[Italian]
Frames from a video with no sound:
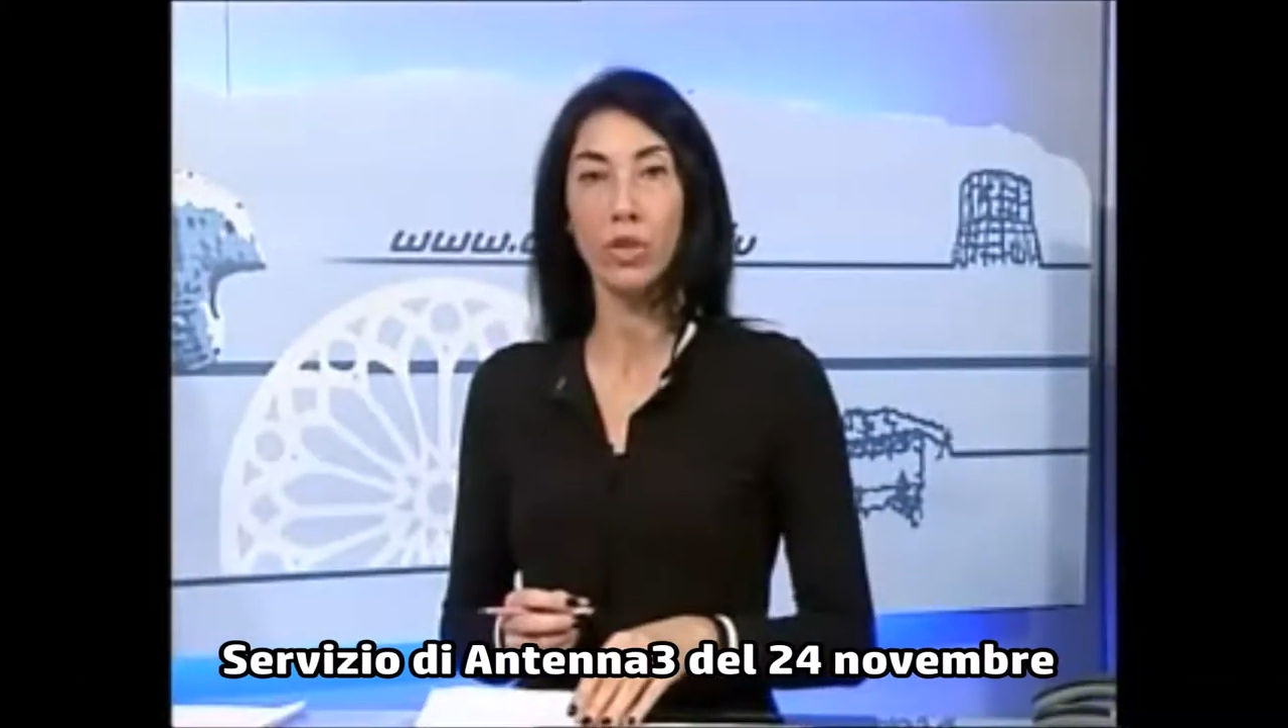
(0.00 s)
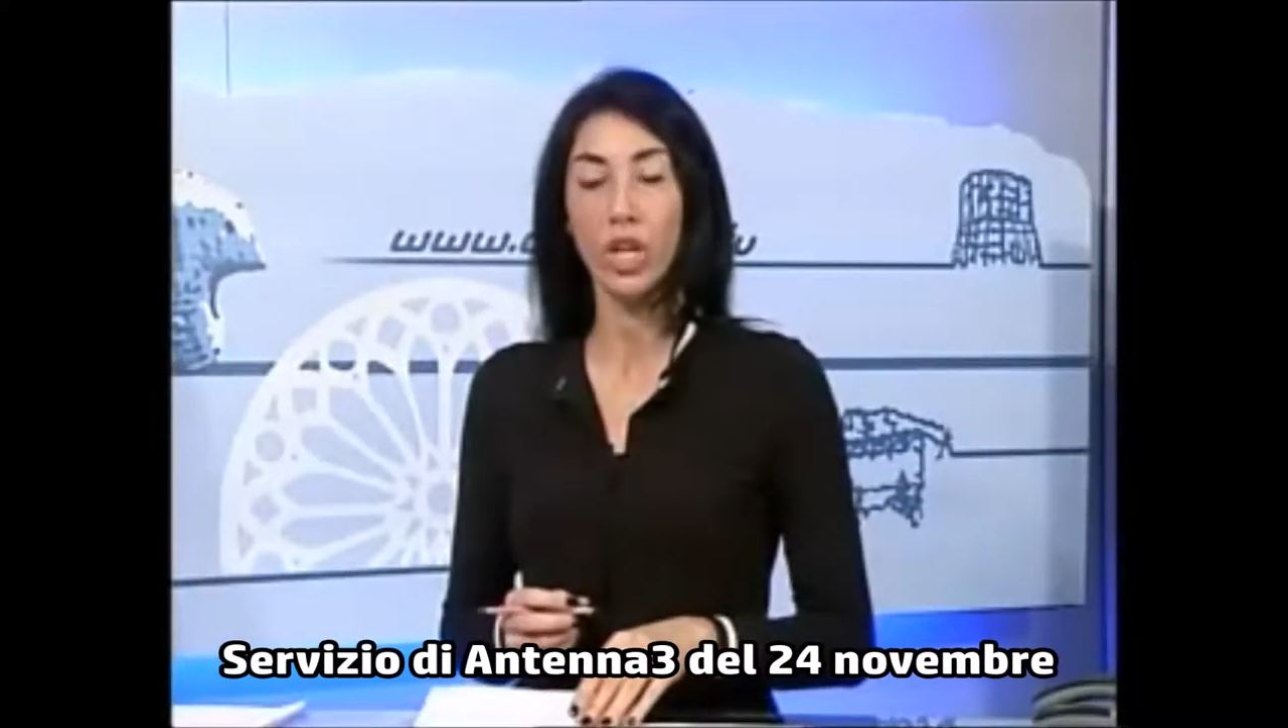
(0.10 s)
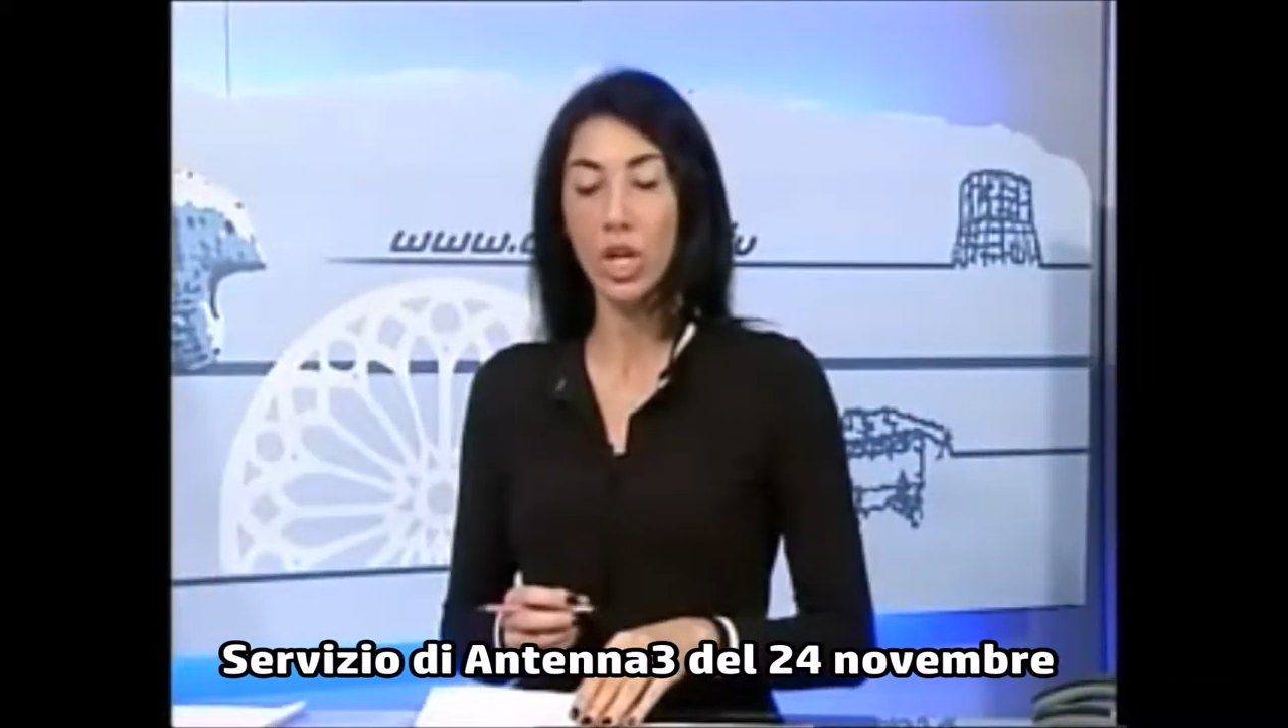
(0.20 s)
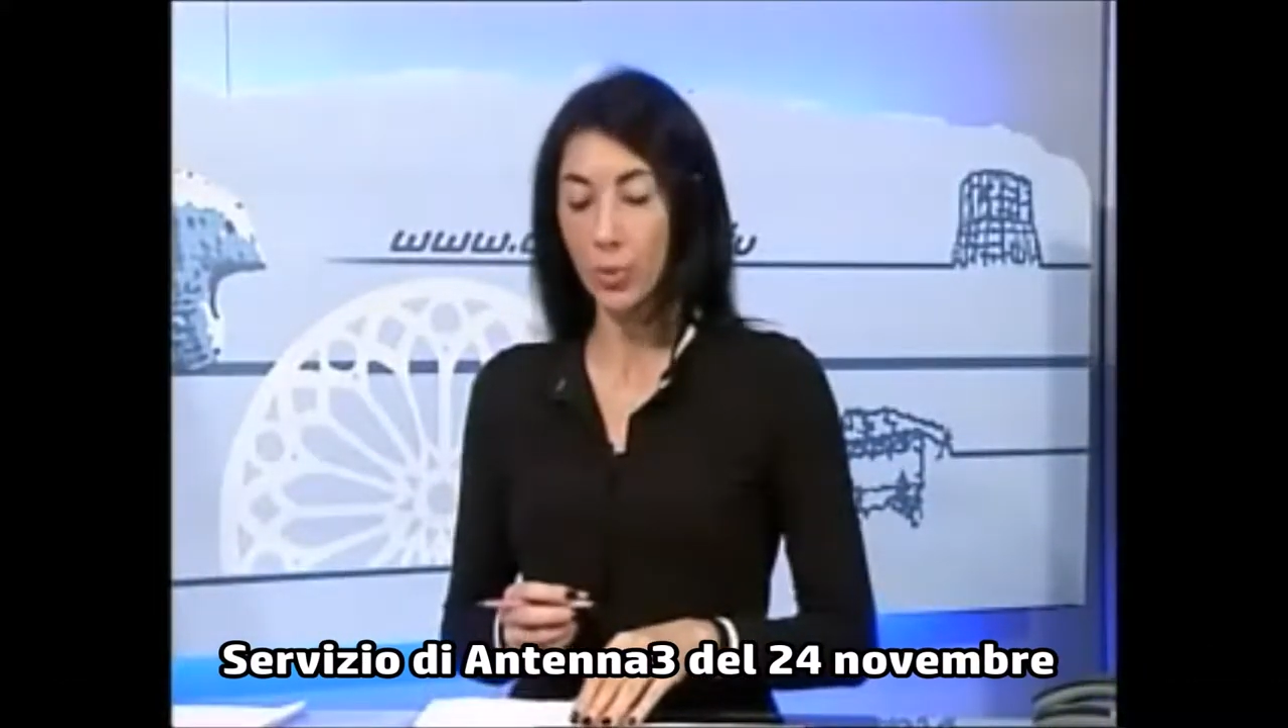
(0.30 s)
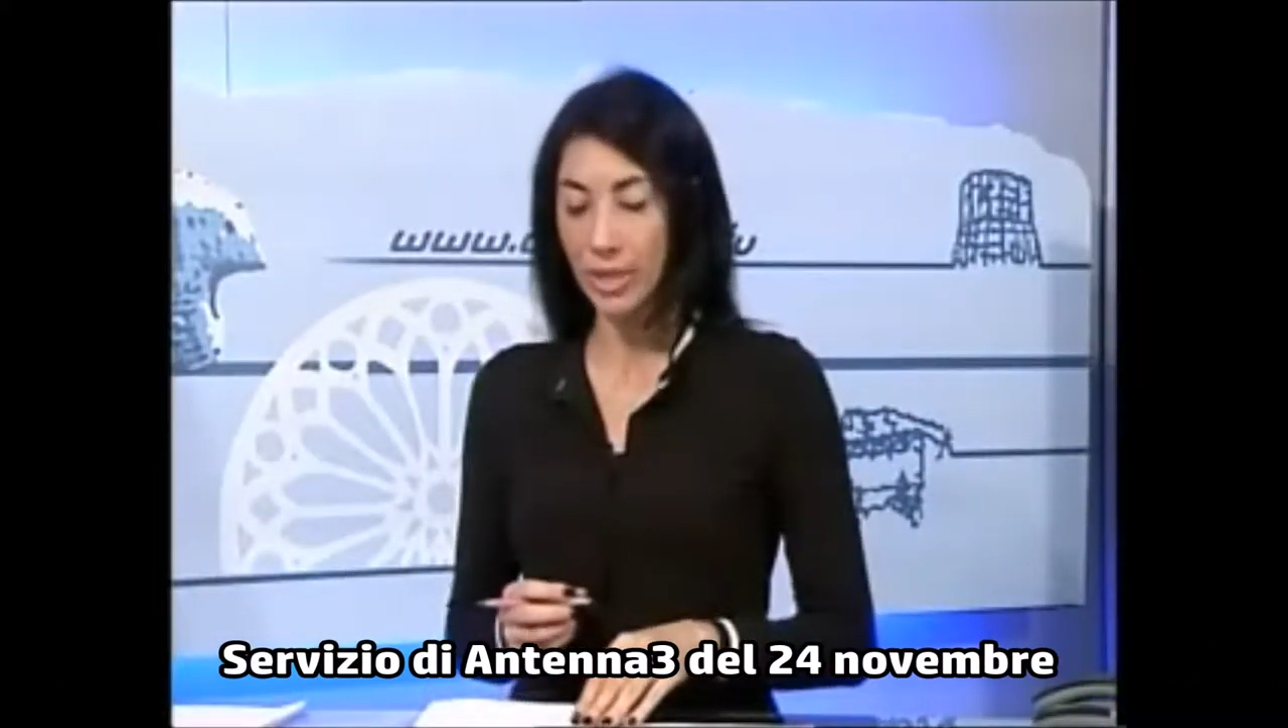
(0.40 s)

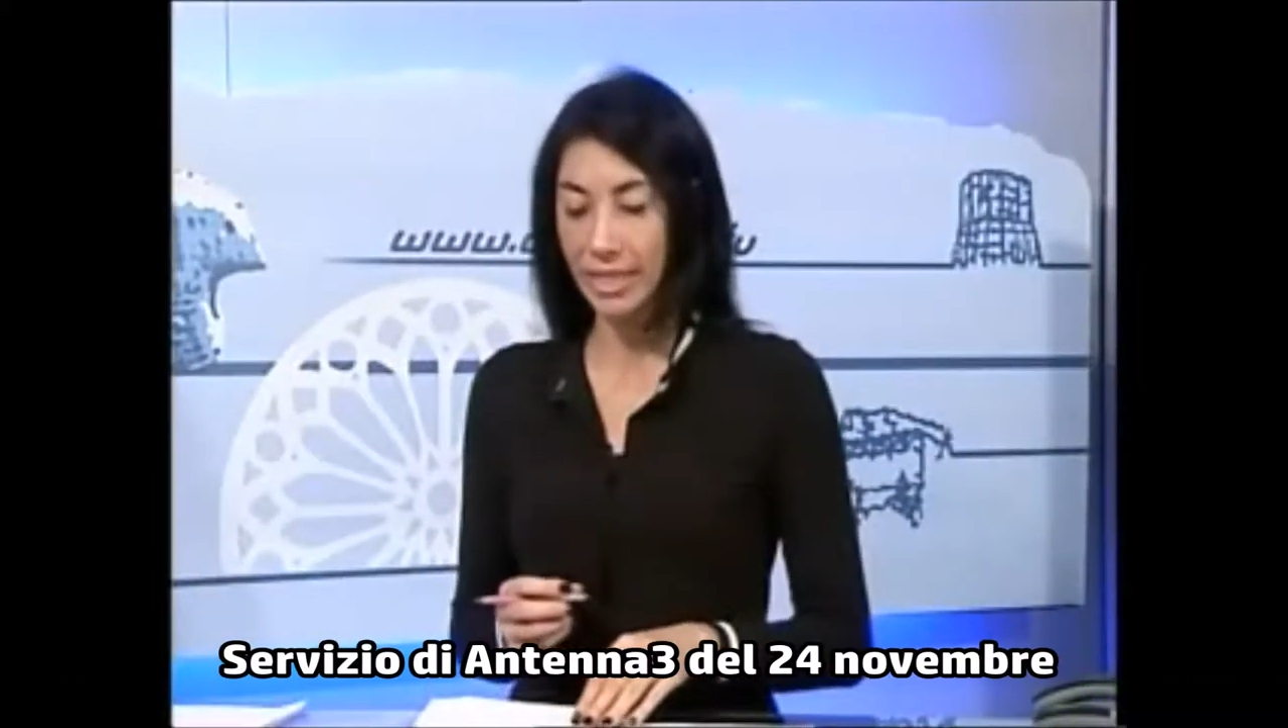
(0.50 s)
5